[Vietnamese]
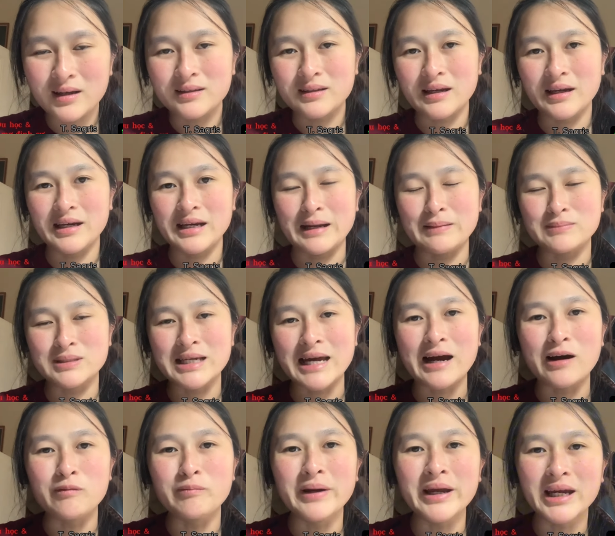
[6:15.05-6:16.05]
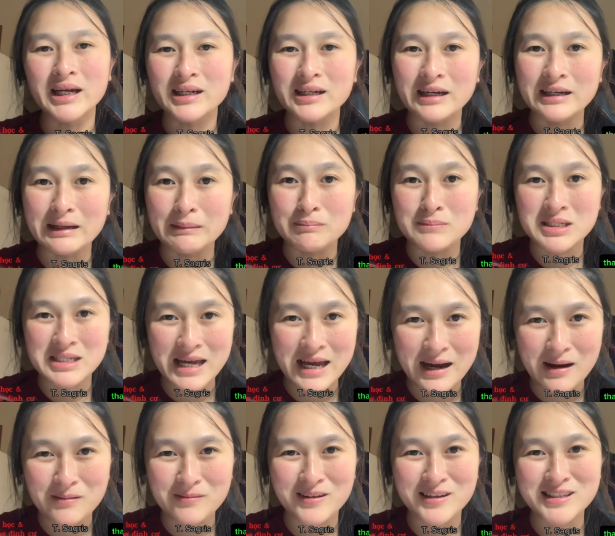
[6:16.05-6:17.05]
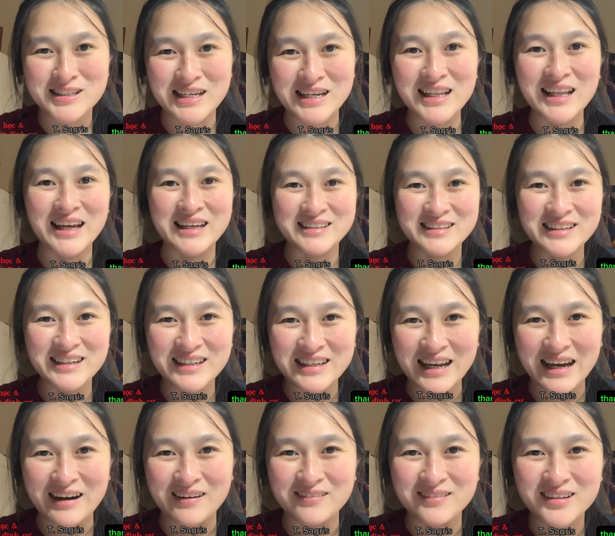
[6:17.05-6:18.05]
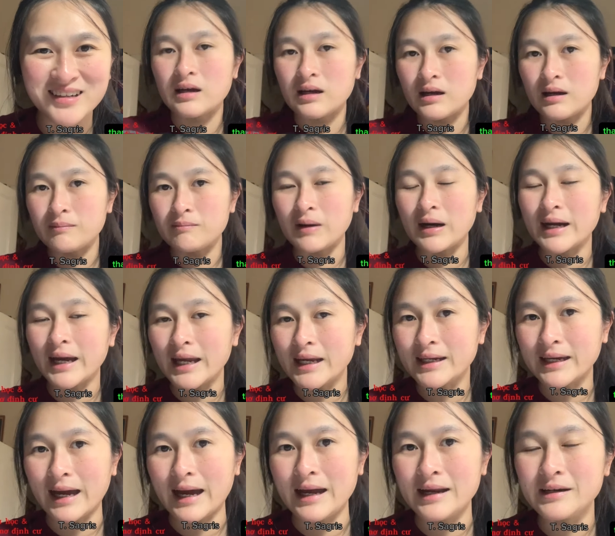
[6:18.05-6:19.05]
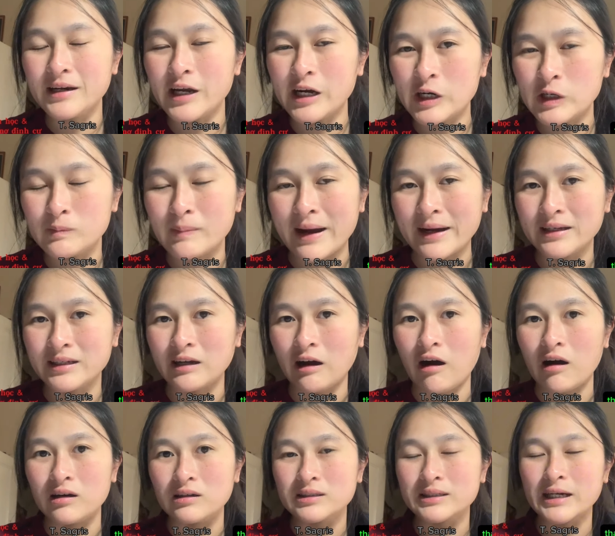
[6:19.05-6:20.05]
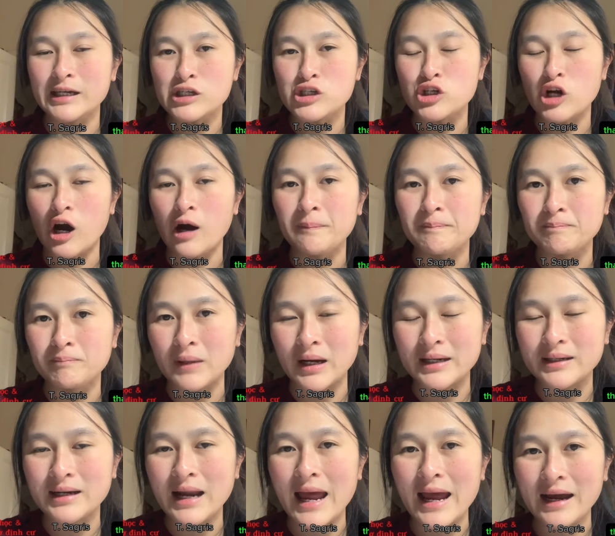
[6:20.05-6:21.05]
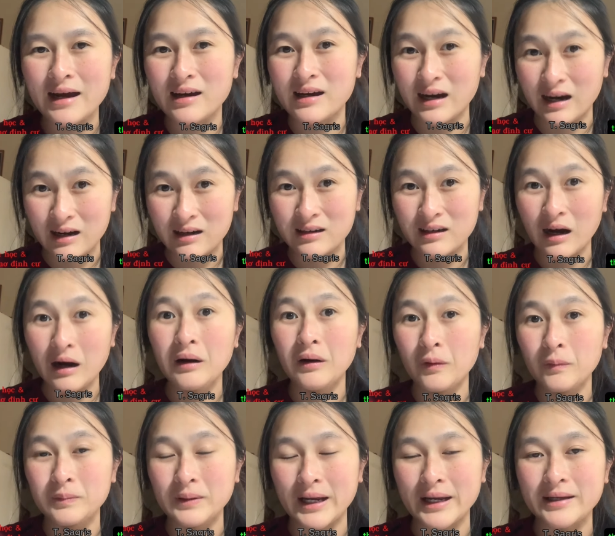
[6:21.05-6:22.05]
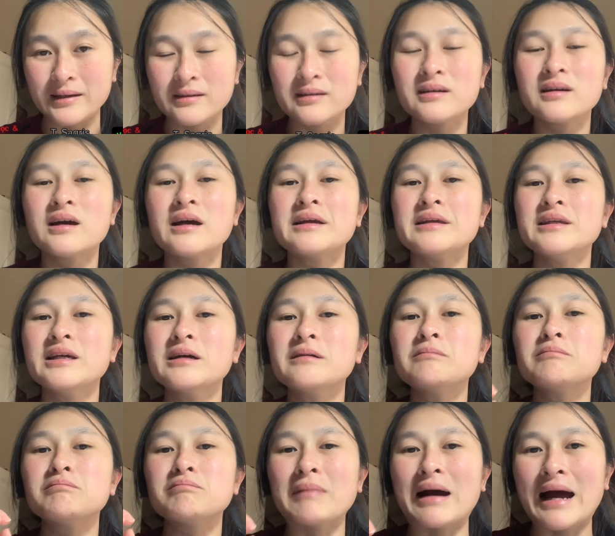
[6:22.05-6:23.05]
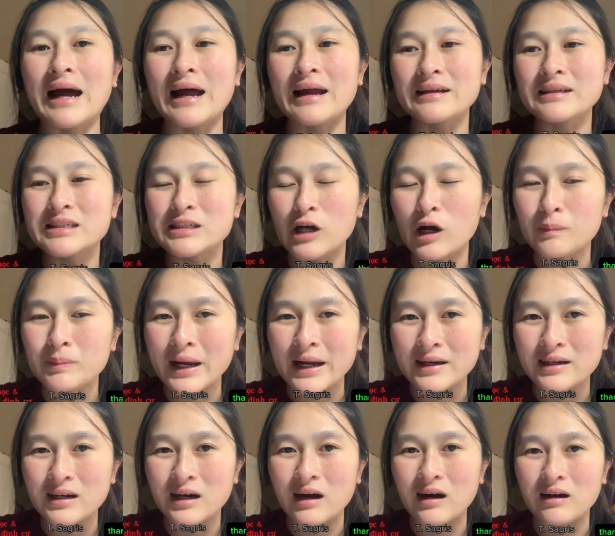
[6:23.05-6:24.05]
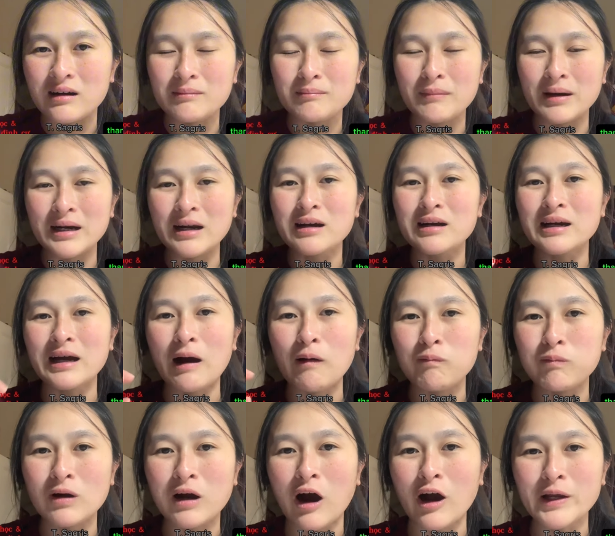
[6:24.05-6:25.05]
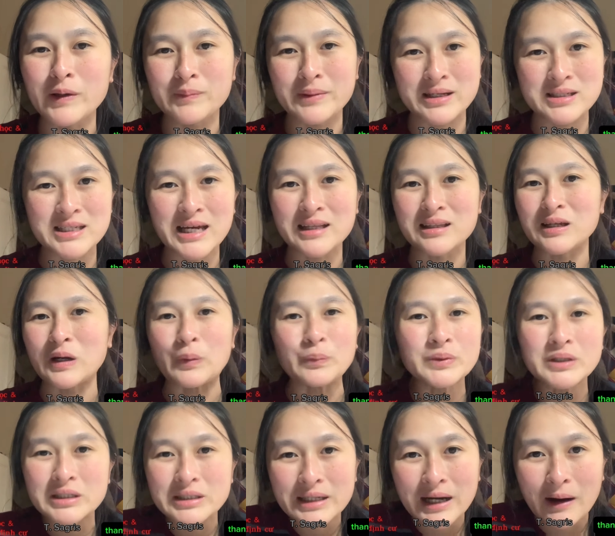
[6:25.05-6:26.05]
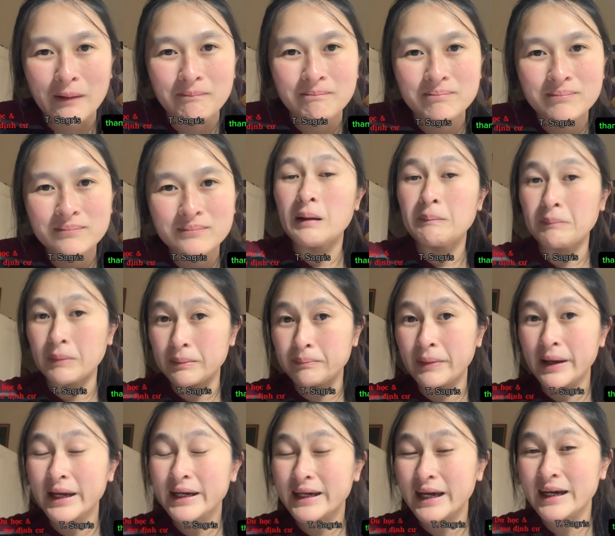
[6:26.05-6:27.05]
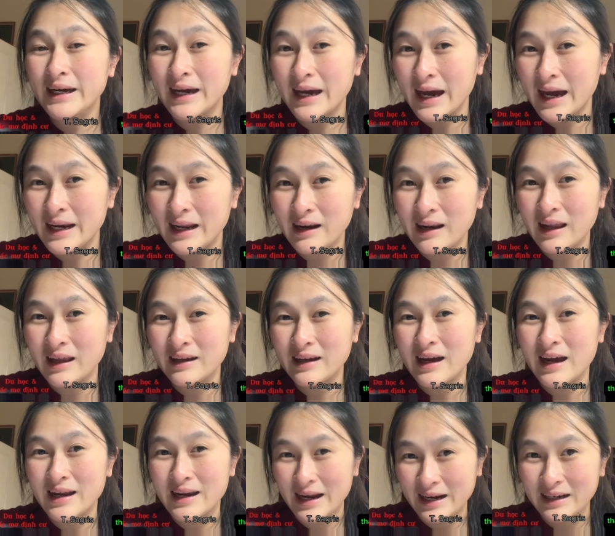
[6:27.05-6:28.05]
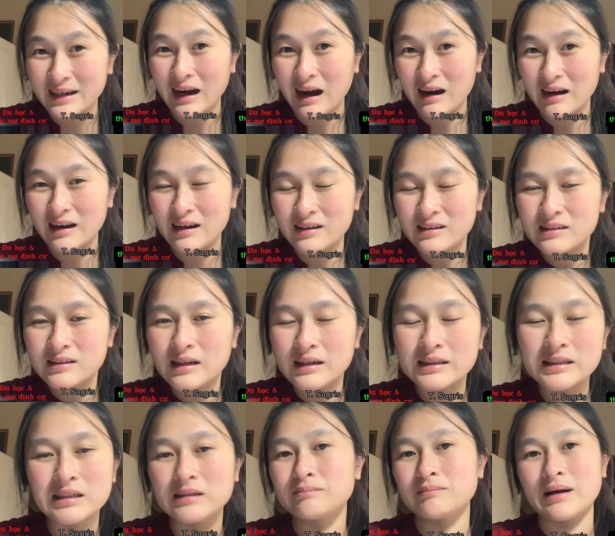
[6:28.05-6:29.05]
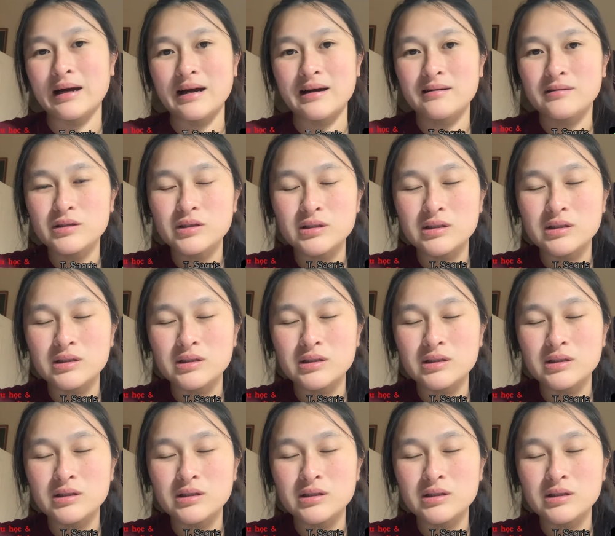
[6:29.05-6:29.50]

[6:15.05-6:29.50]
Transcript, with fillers: thì làm sao biết cái năm sau nó sẽ là như thế nào và ngay cả nếu bạn chọn cái job mà đang cần ở úc này nhưng mà job đang cần mà nó không có danh sách cũng như không mình biết cái nghề đó là nghề đang cần đó nhưng mà